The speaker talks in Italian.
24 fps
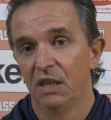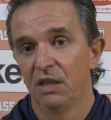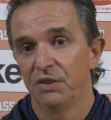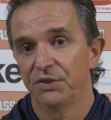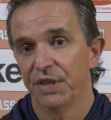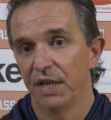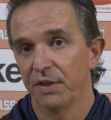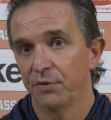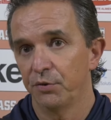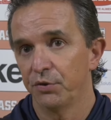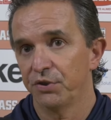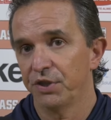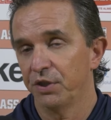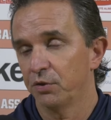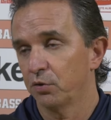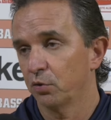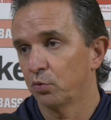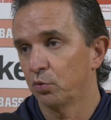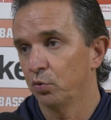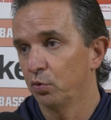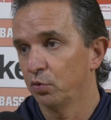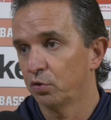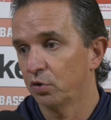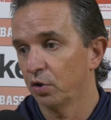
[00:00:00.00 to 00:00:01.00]
Ci è riuscito
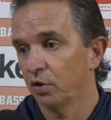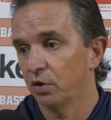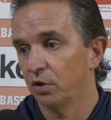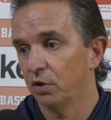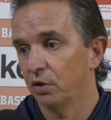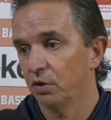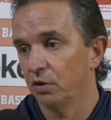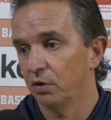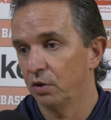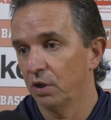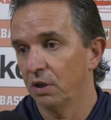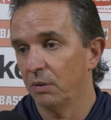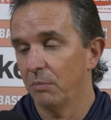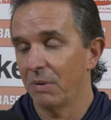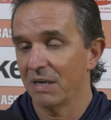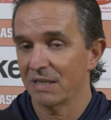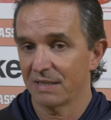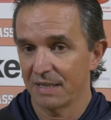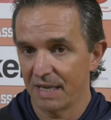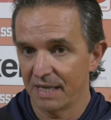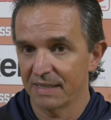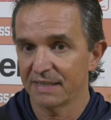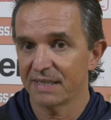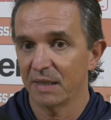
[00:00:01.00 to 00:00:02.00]
tutto
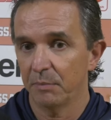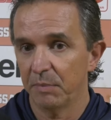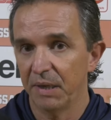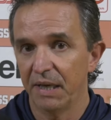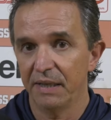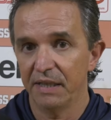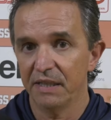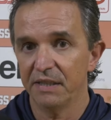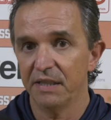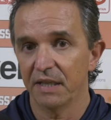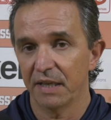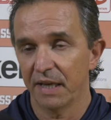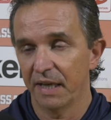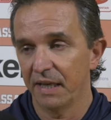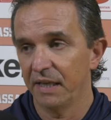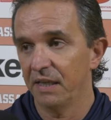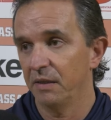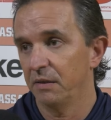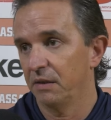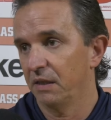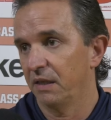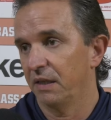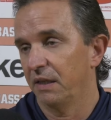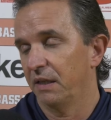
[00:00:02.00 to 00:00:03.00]
abbastanza bene,
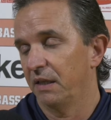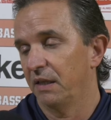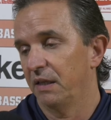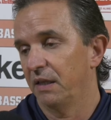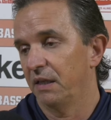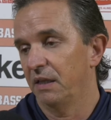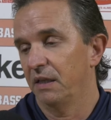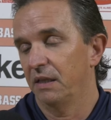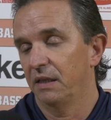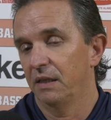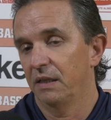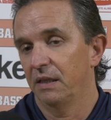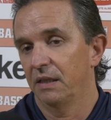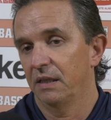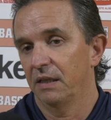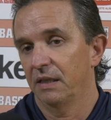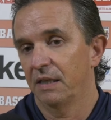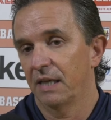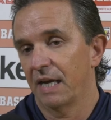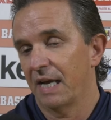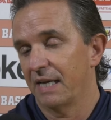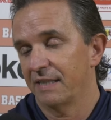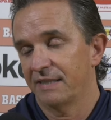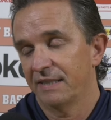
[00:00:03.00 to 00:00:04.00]
direi,
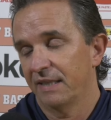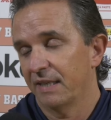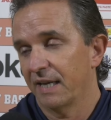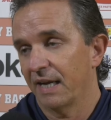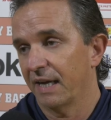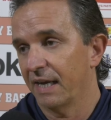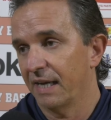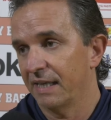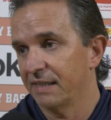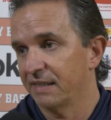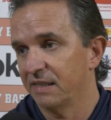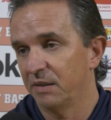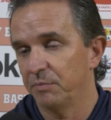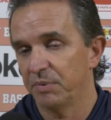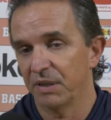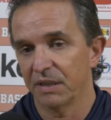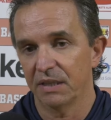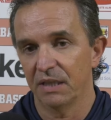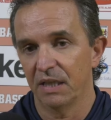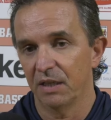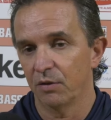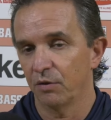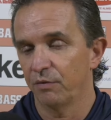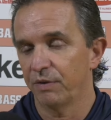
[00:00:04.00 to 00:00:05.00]
grazie ai ragazzi
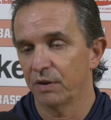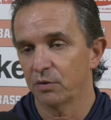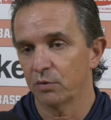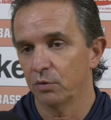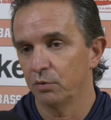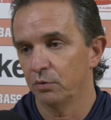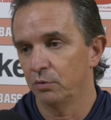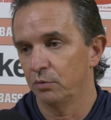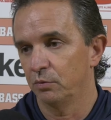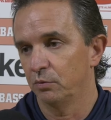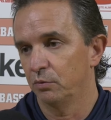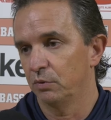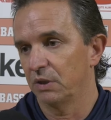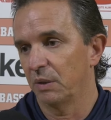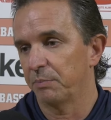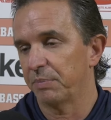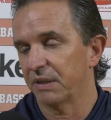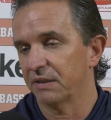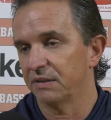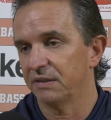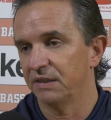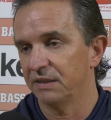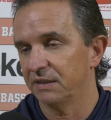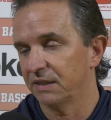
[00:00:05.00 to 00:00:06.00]
perché hanno fatto una
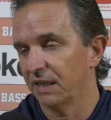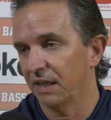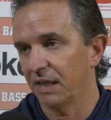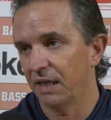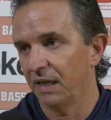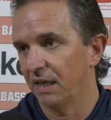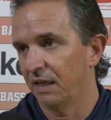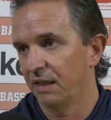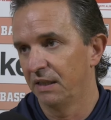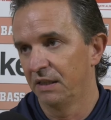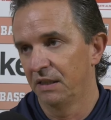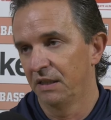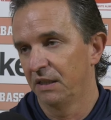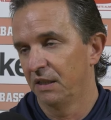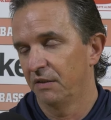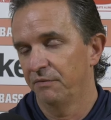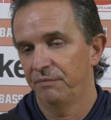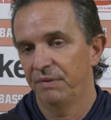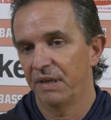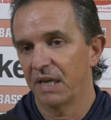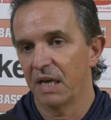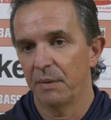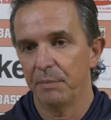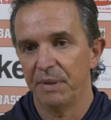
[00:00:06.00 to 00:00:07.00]
partita
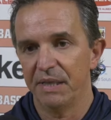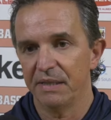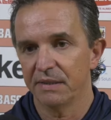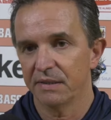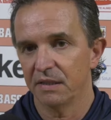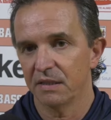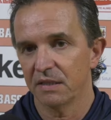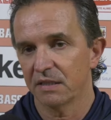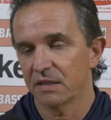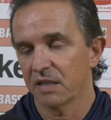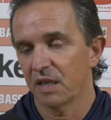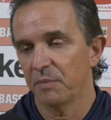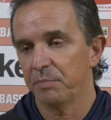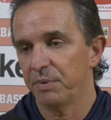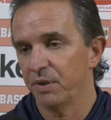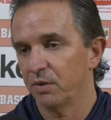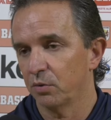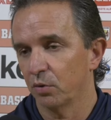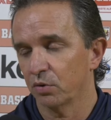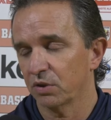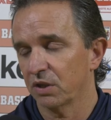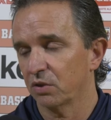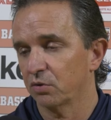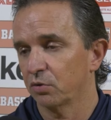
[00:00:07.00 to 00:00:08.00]
veramente
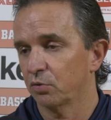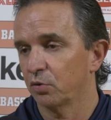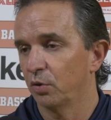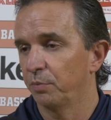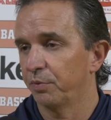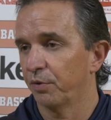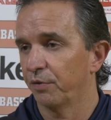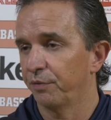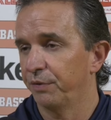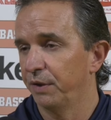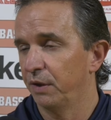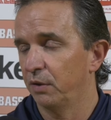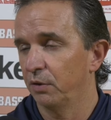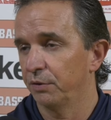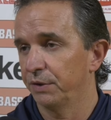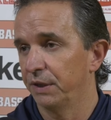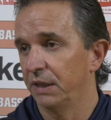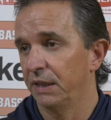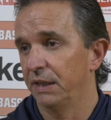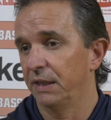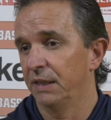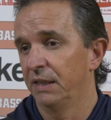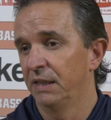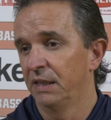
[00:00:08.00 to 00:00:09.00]
strepitosa sotto il profilo
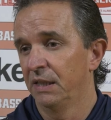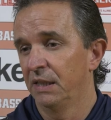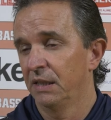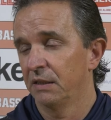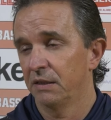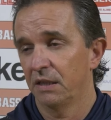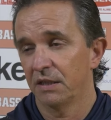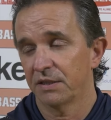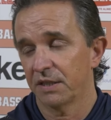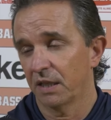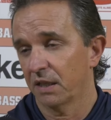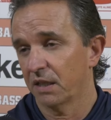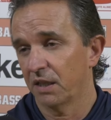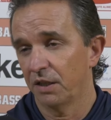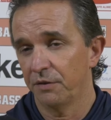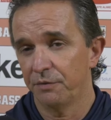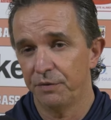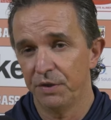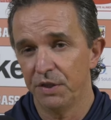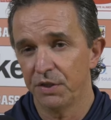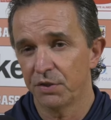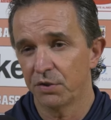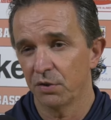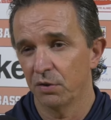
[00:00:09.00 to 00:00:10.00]
de, del
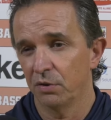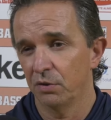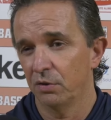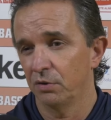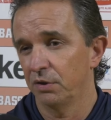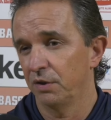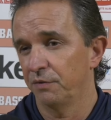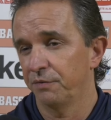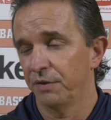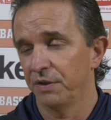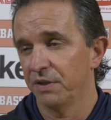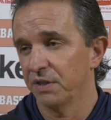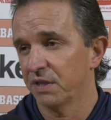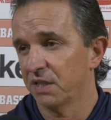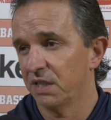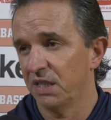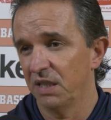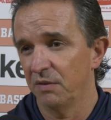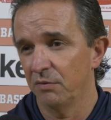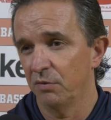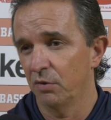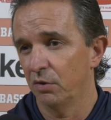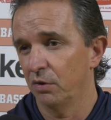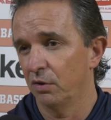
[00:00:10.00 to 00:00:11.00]
sacrificio
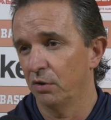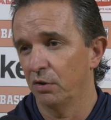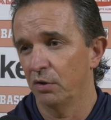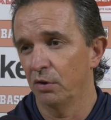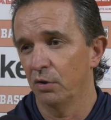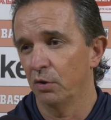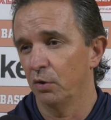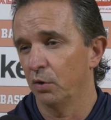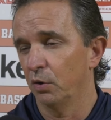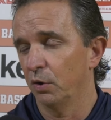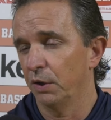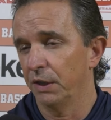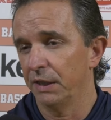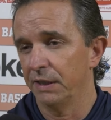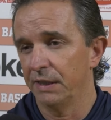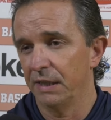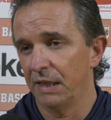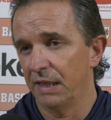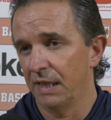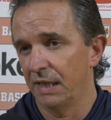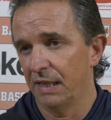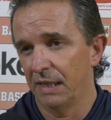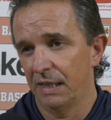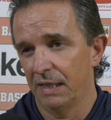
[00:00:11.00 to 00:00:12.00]
difensivo e
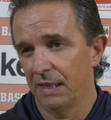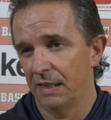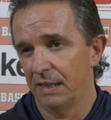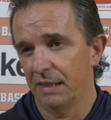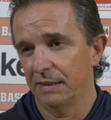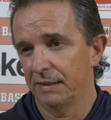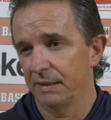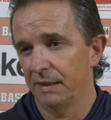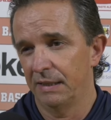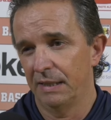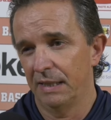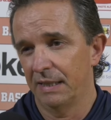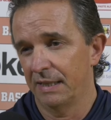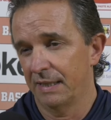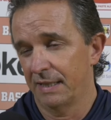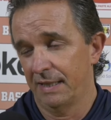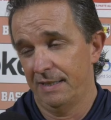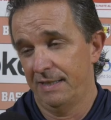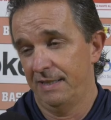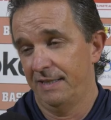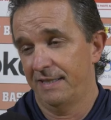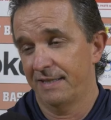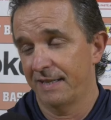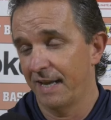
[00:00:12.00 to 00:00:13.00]
della, della
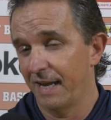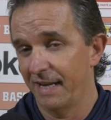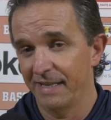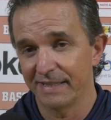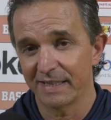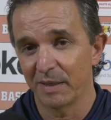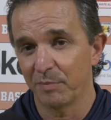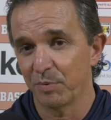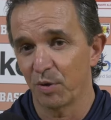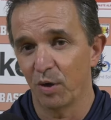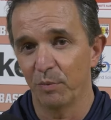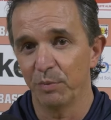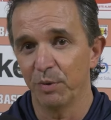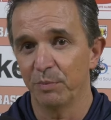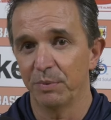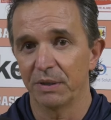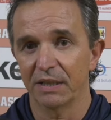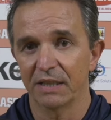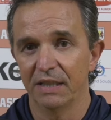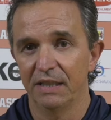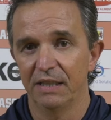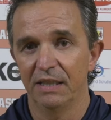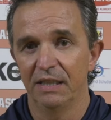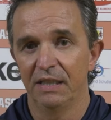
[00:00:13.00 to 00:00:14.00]
resistenza proprio
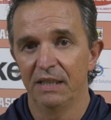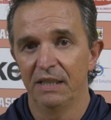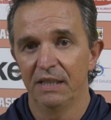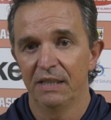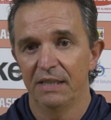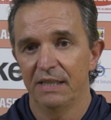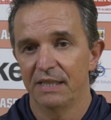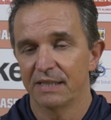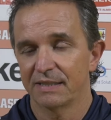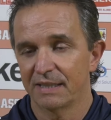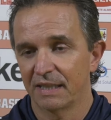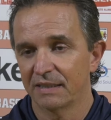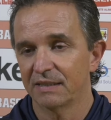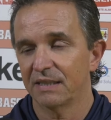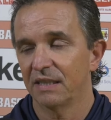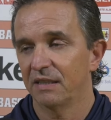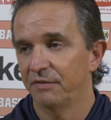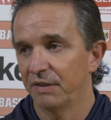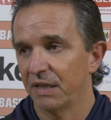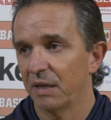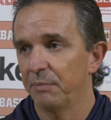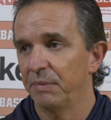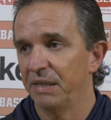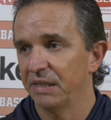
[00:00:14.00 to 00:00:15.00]
perché è stata
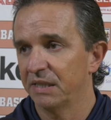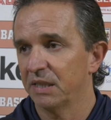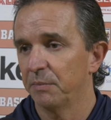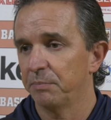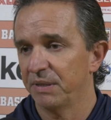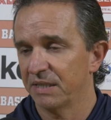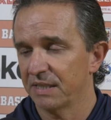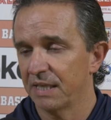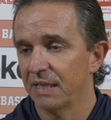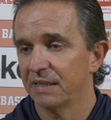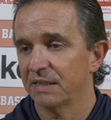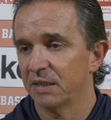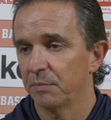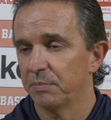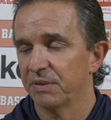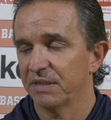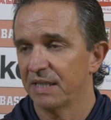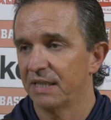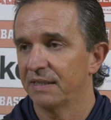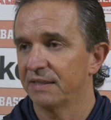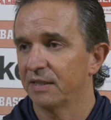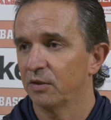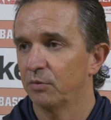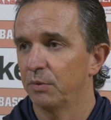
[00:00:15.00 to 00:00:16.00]
veramente pesante,
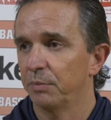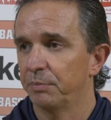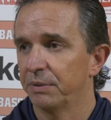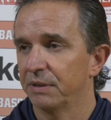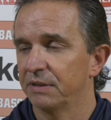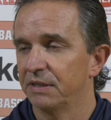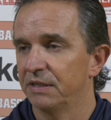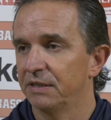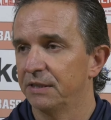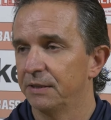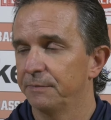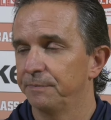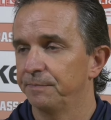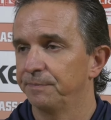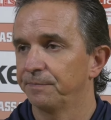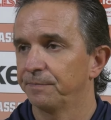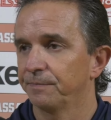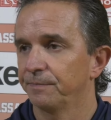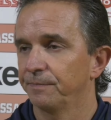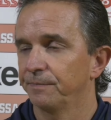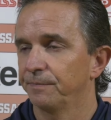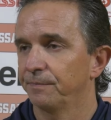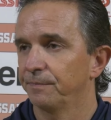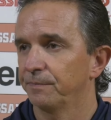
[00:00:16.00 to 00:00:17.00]
pesante come partita
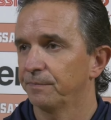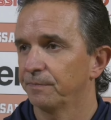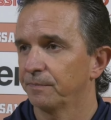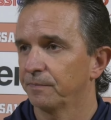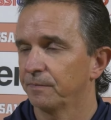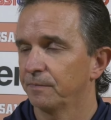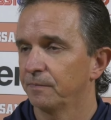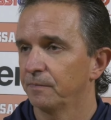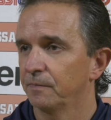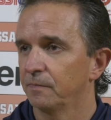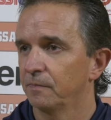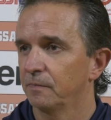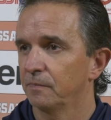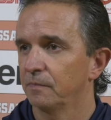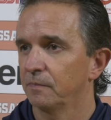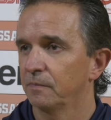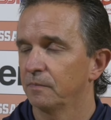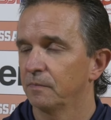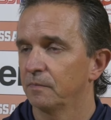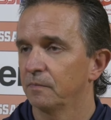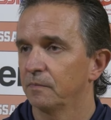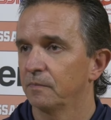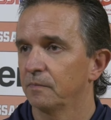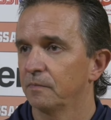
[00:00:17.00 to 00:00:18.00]
prestazione di
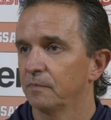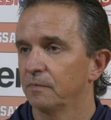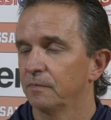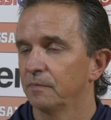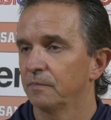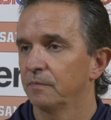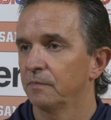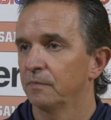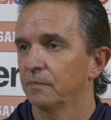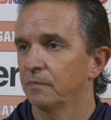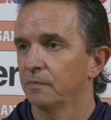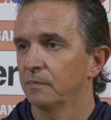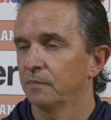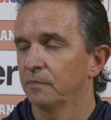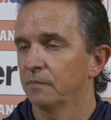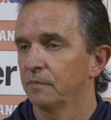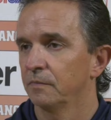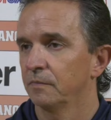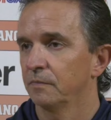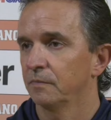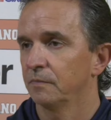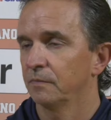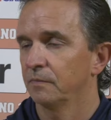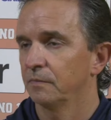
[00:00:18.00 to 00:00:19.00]
grande
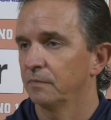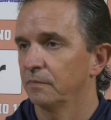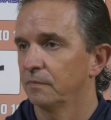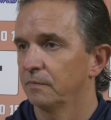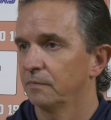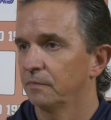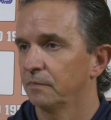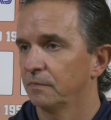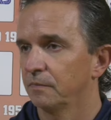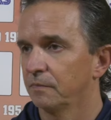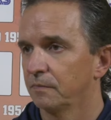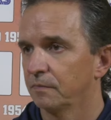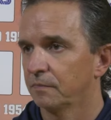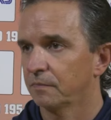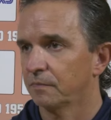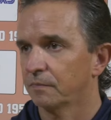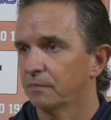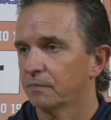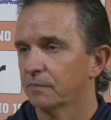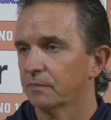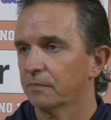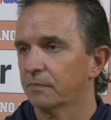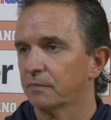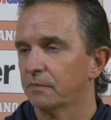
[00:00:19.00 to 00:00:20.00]
autorevolezza, tre vinte
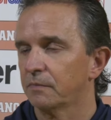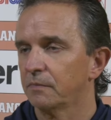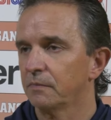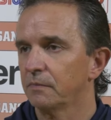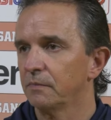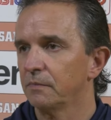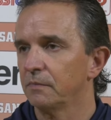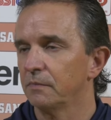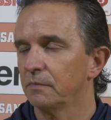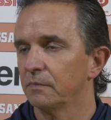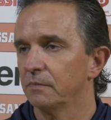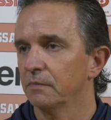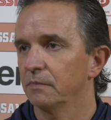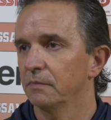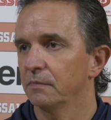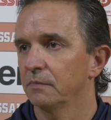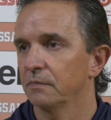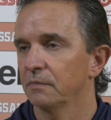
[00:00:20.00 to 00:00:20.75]
su tre, insomma